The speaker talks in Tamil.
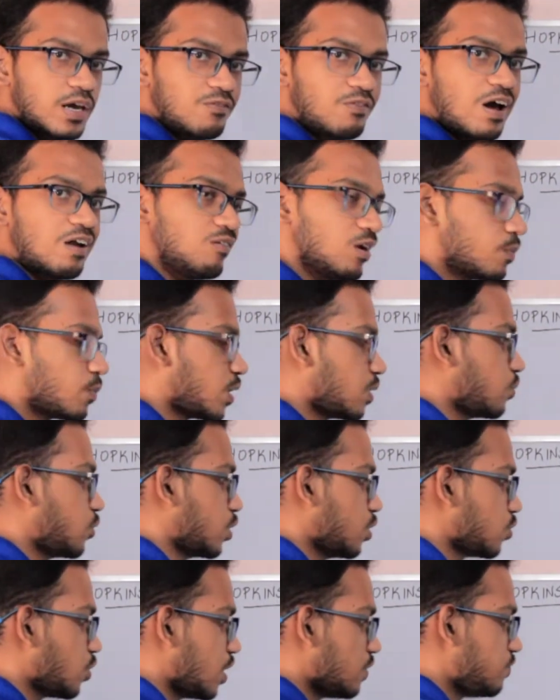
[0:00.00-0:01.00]
இவாலுவேட் பண்ண
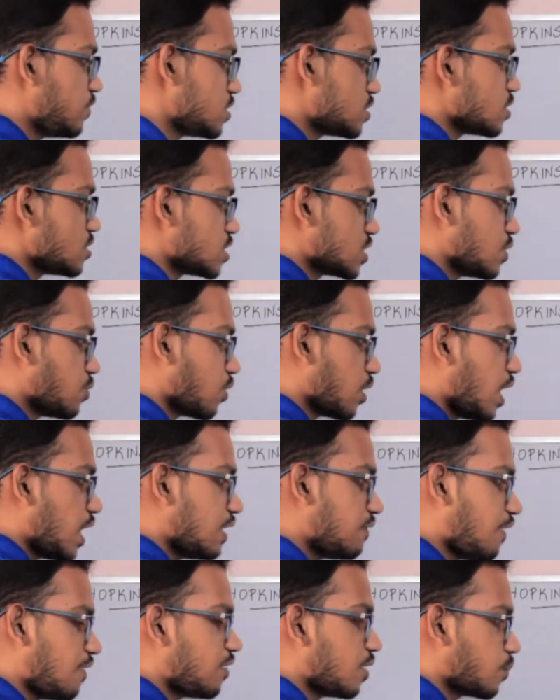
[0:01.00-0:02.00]
முடியும் இதோட எஃபிஷியன்சியை
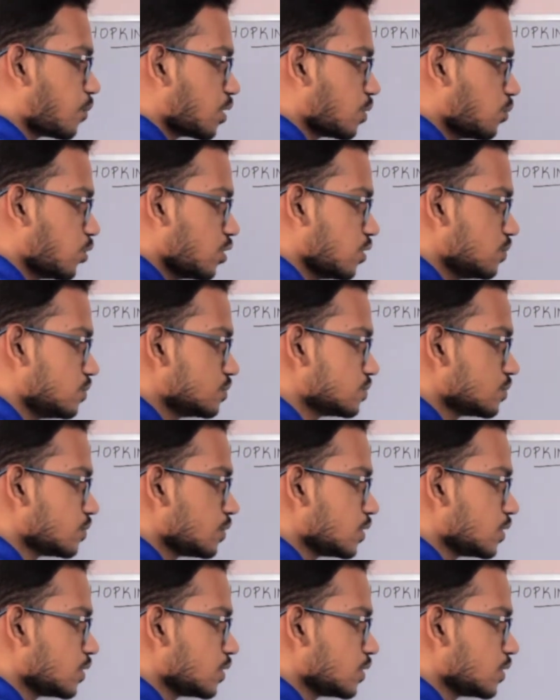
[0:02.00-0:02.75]
உங்களால் இவாலுவேட் பண்ண முடியும்